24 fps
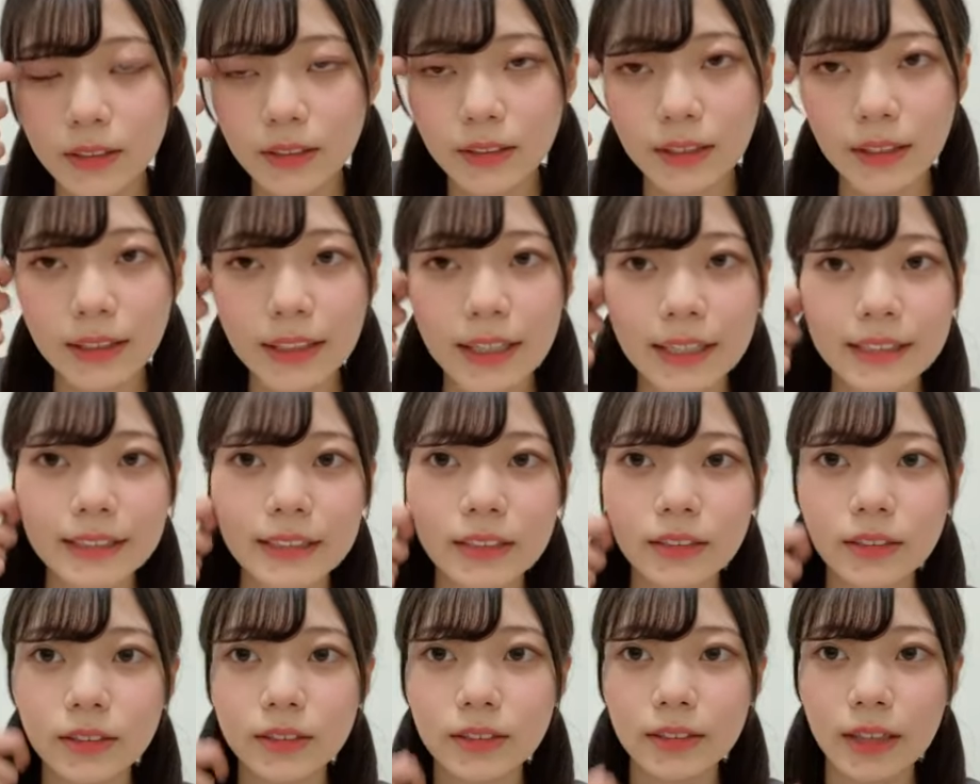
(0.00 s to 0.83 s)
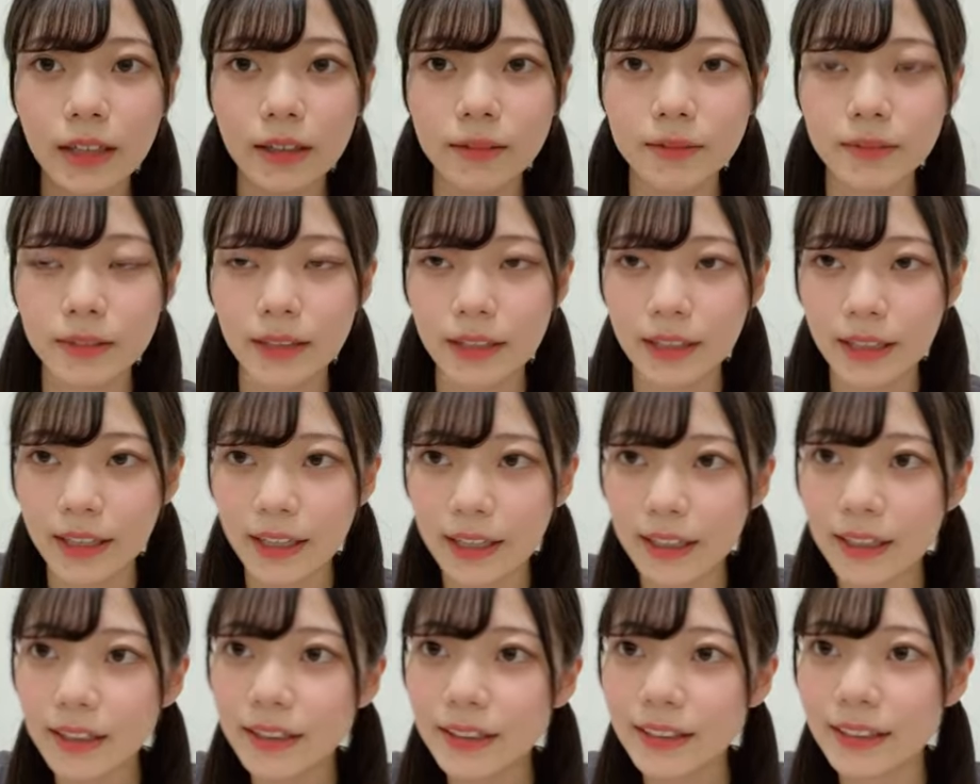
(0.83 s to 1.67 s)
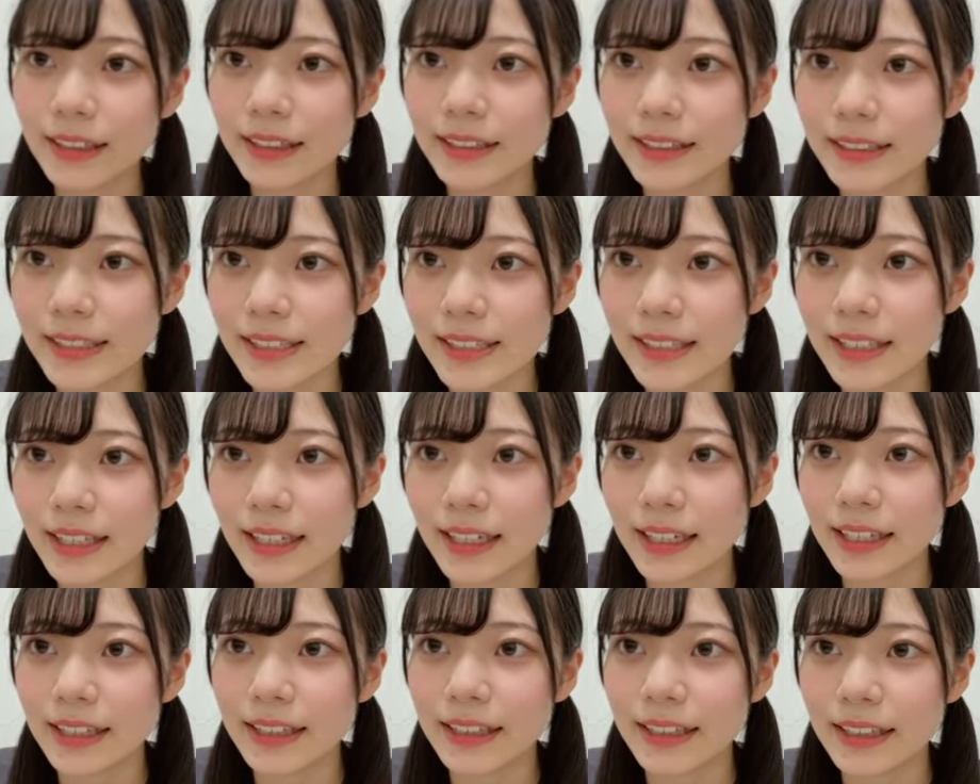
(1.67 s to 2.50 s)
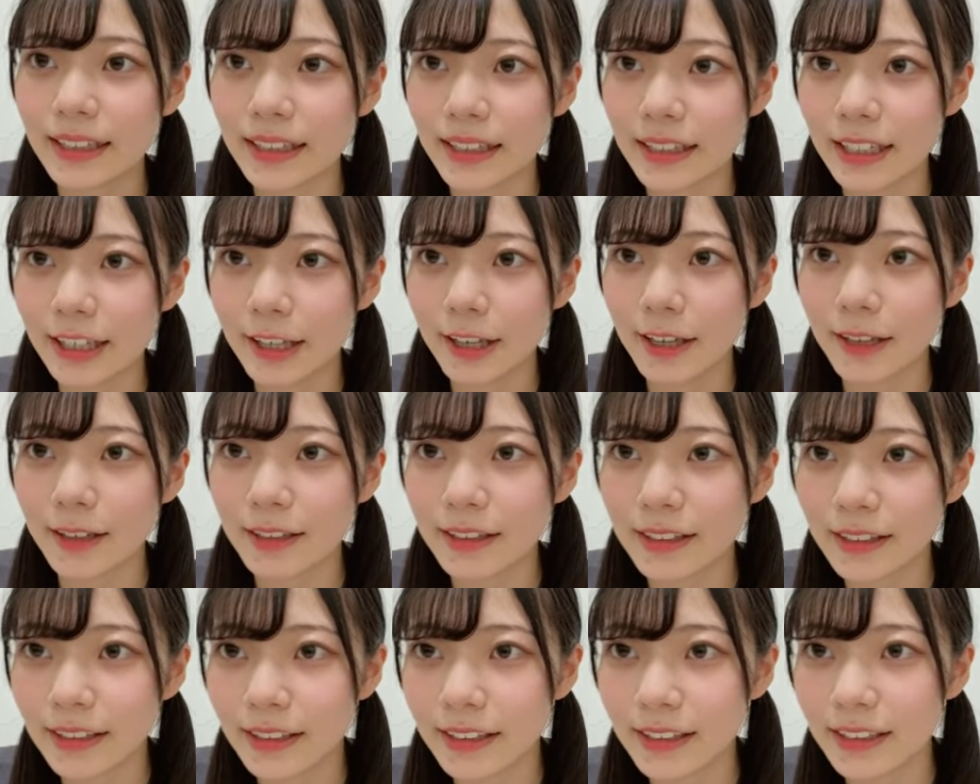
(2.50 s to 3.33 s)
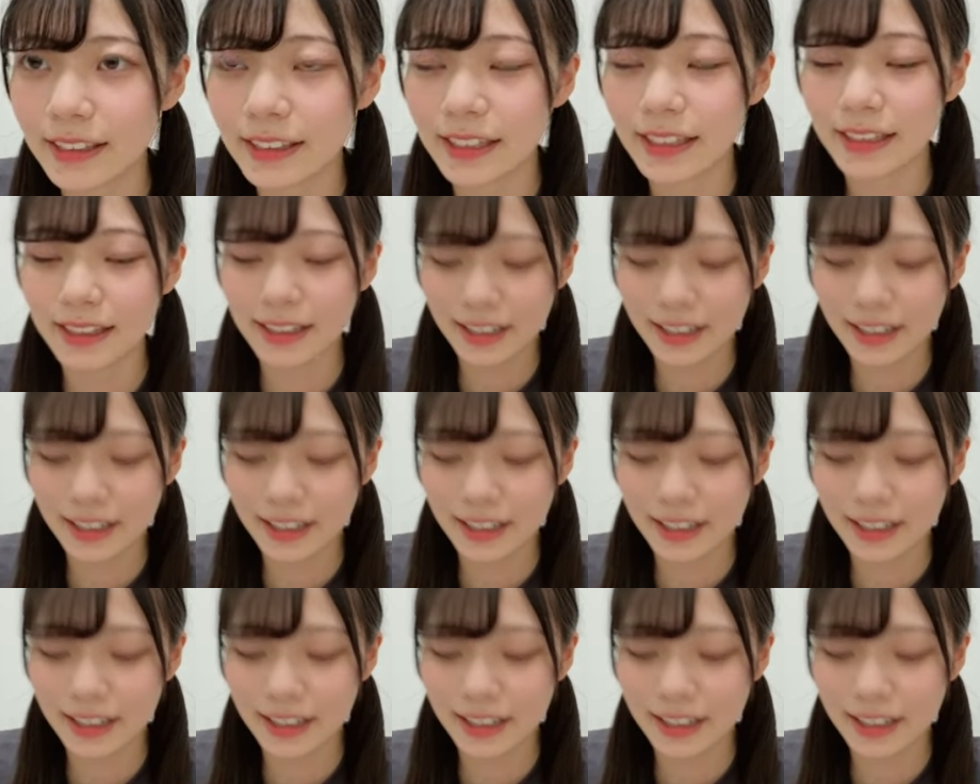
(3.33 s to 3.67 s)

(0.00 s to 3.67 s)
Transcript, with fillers: 789ライブでねやらせていただけいただけ